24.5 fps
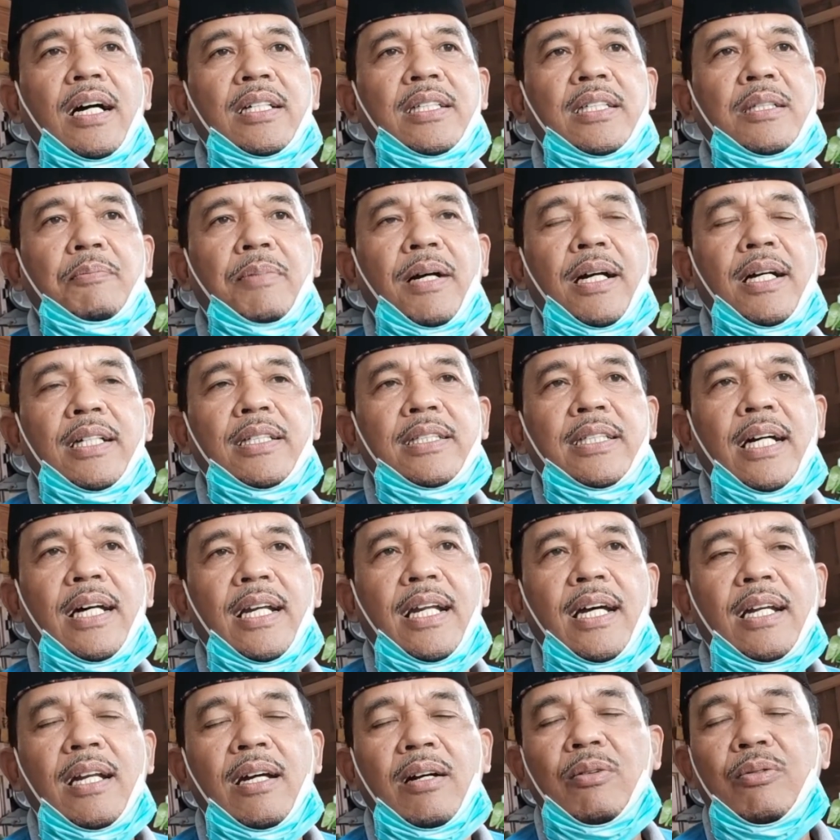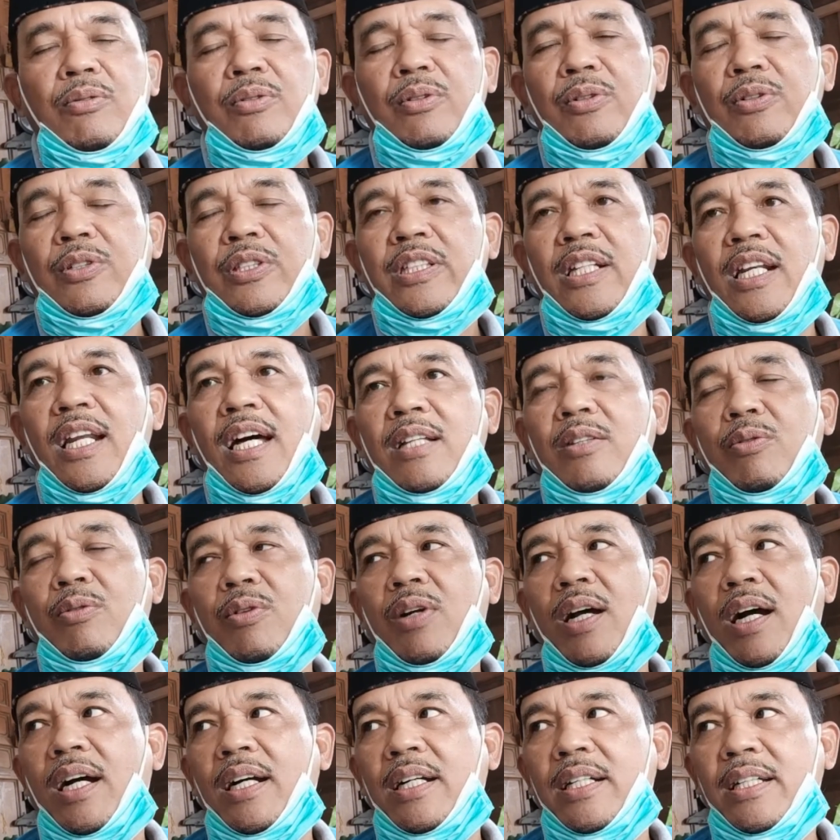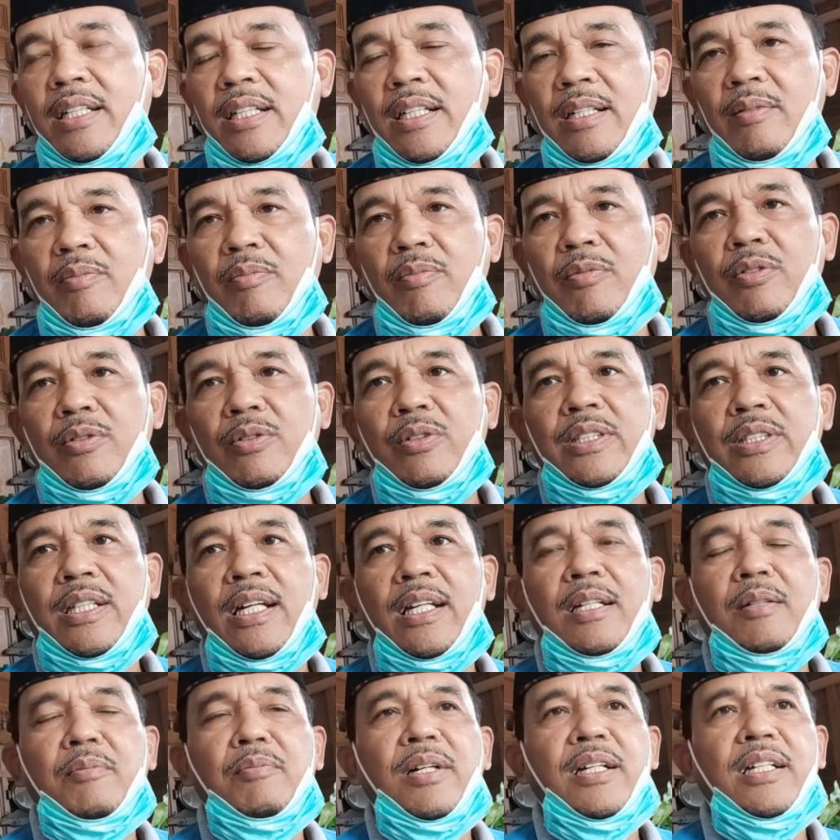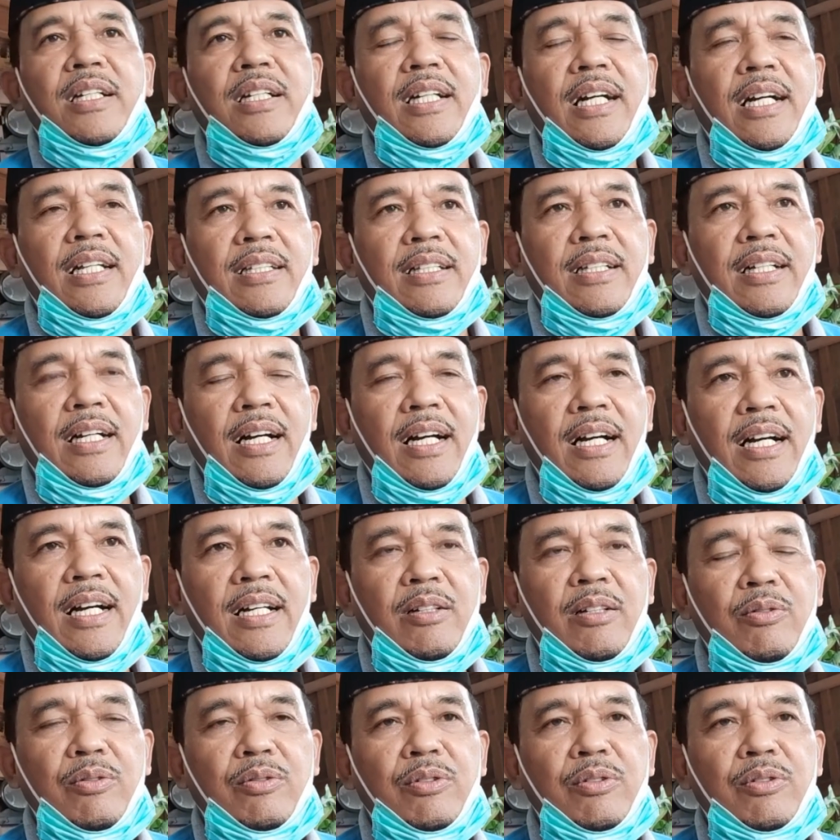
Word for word: sebagai sarana untuk silaturahim, untuk saling hmm. mengingatkan, hmm.